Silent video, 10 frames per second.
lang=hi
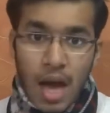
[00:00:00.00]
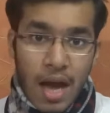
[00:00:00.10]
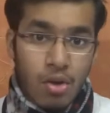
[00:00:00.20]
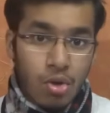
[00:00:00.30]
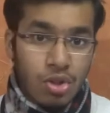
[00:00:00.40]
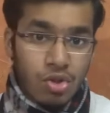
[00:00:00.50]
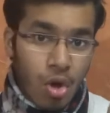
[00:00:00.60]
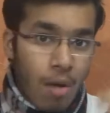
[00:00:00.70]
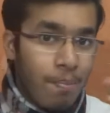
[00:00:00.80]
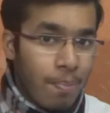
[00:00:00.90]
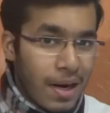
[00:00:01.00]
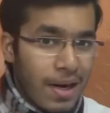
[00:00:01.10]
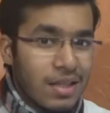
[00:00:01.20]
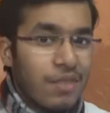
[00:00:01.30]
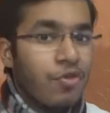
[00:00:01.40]
डायोड्स जो हम
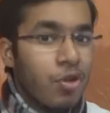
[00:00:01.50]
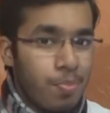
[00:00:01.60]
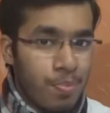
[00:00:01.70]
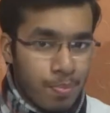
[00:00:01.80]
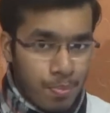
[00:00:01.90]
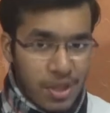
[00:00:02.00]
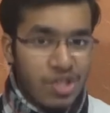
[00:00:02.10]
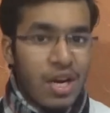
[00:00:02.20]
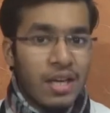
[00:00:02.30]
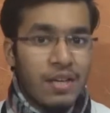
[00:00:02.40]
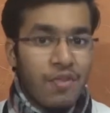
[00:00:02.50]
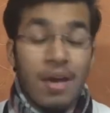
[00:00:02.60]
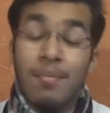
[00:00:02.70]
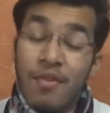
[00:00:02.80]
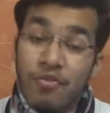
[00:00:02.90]
पढ़ रहे थे फुल ब्रिज
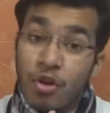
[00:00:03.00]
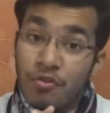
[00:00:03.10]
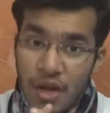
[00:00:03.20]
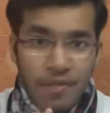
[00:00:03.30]
रेक्टिफायर मैं फुल